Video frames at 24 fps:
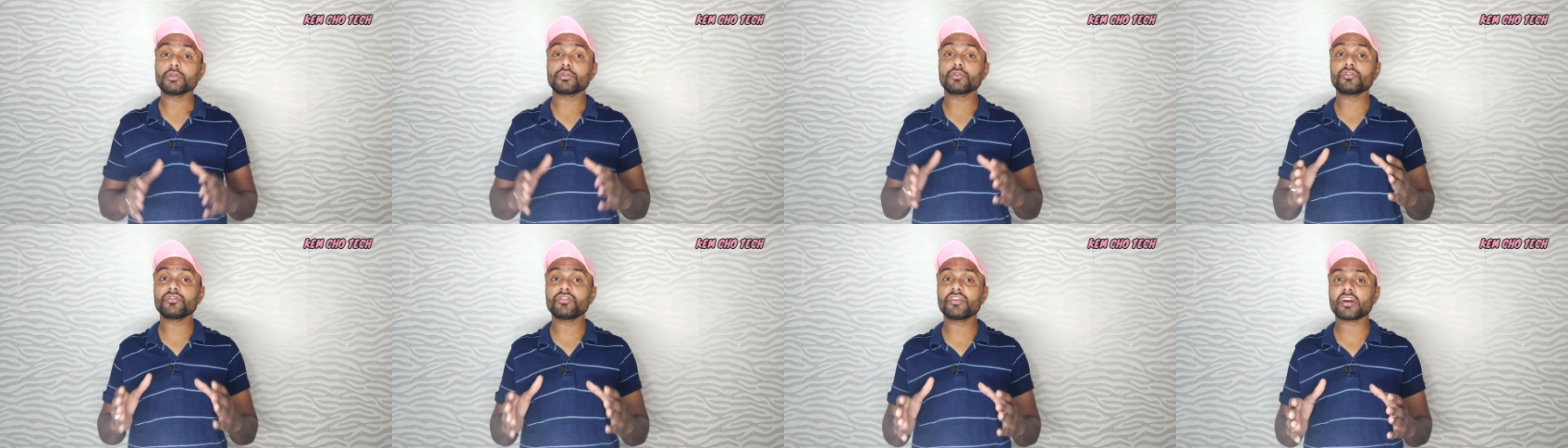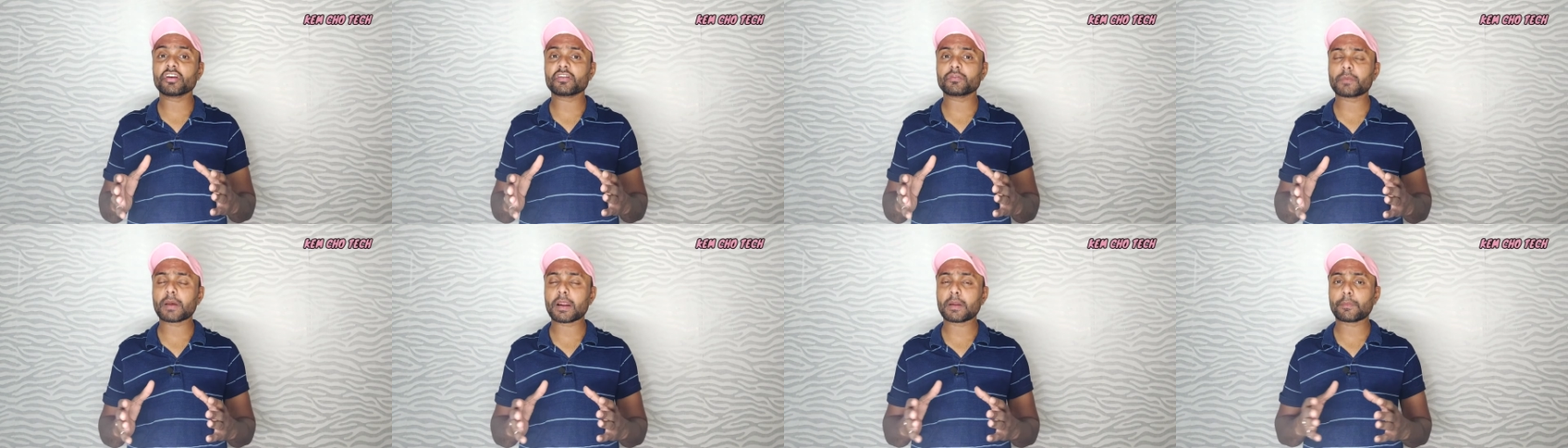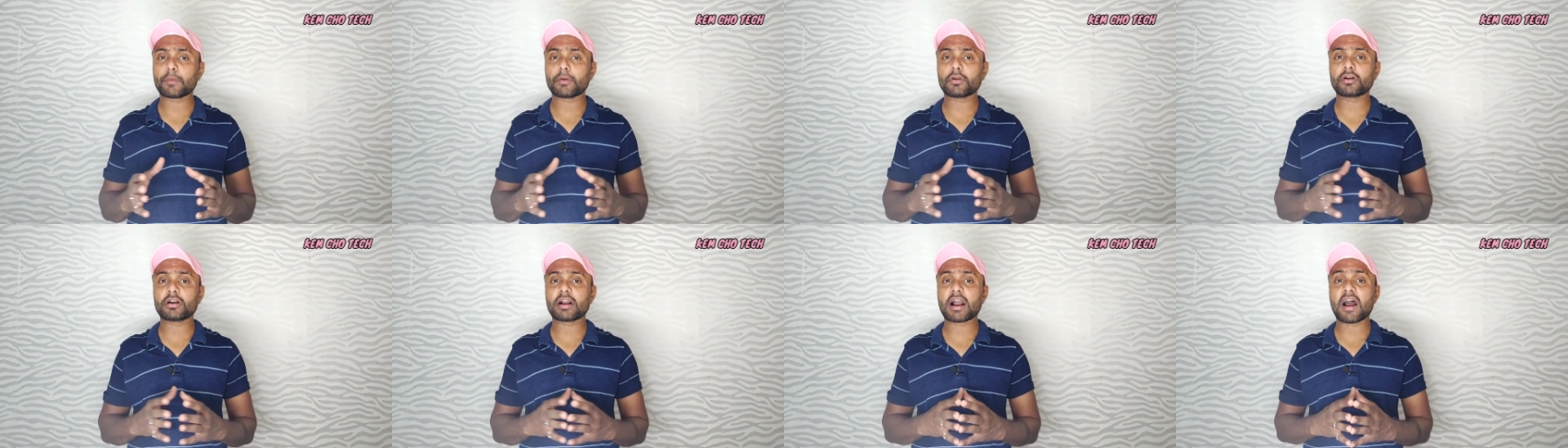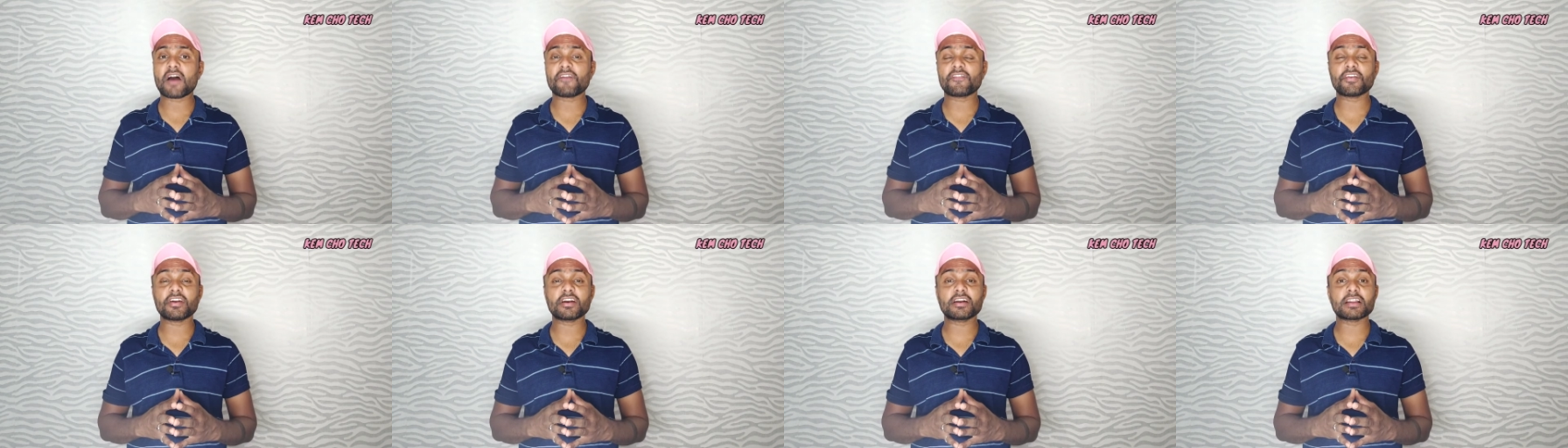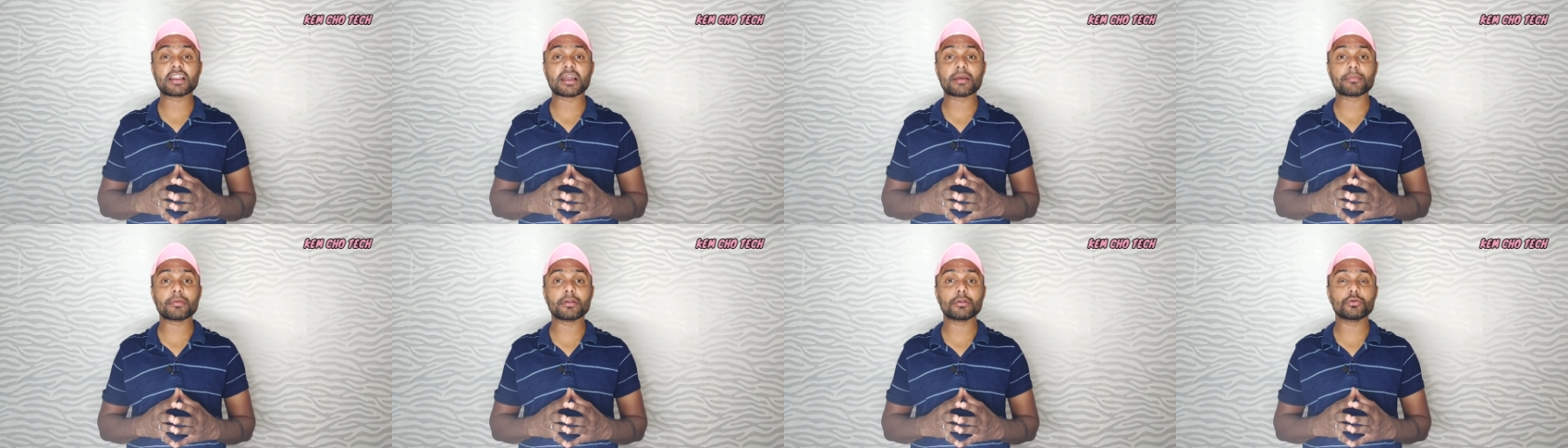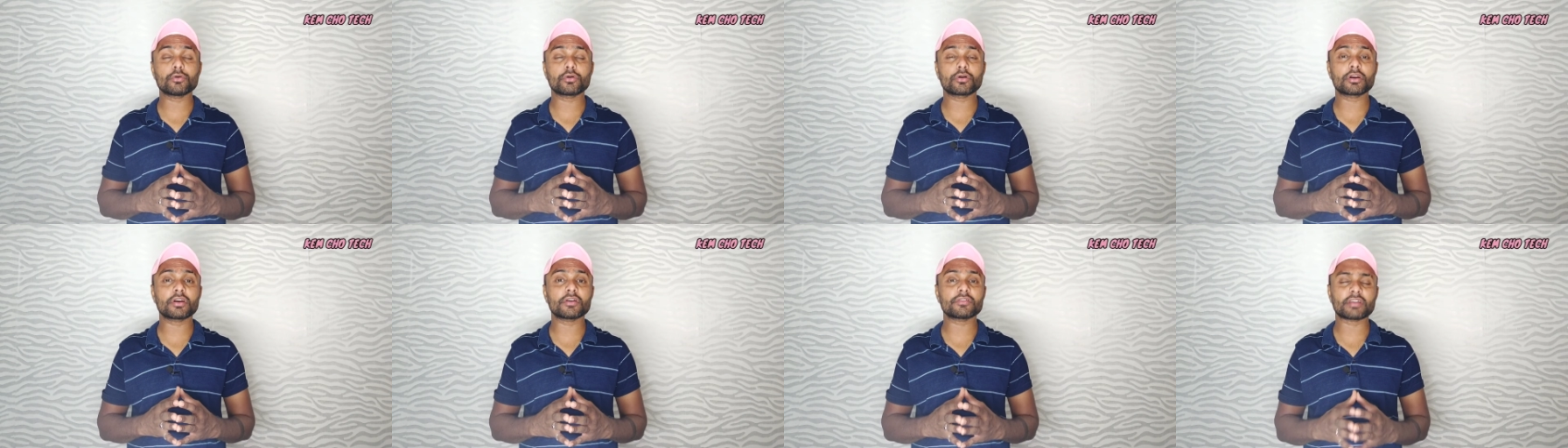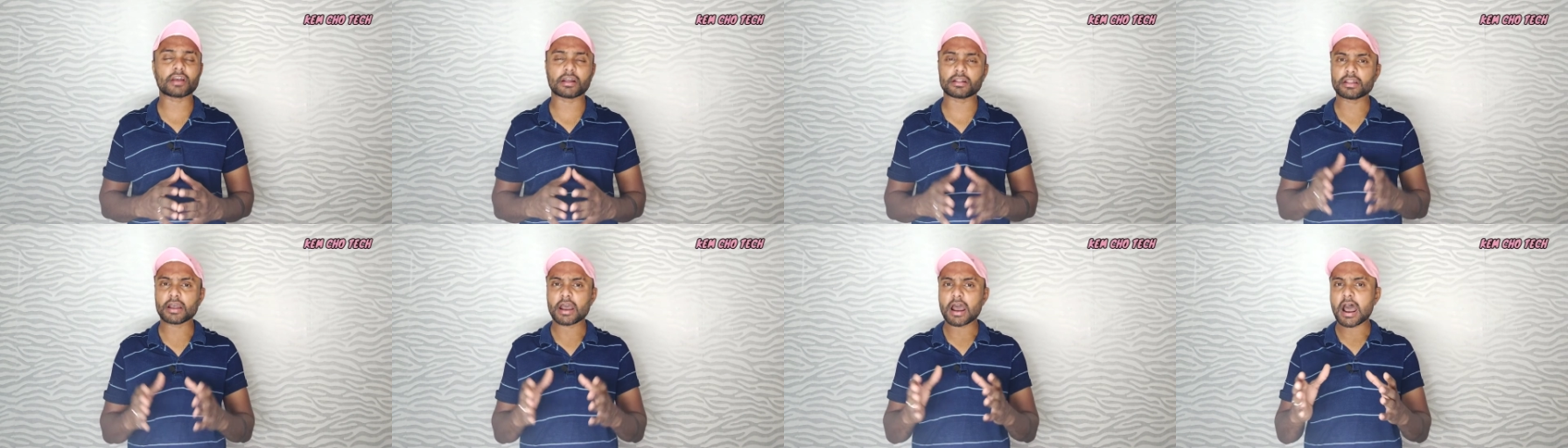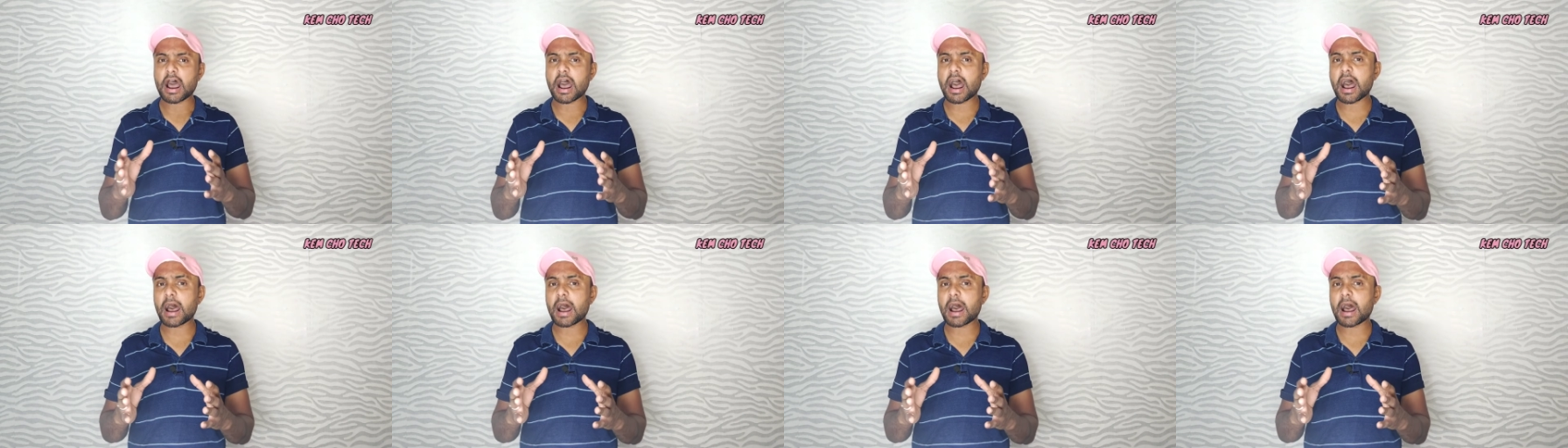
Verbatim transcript: तो ये स्मार्टफोन काफी ग्लैमर लुक के साथ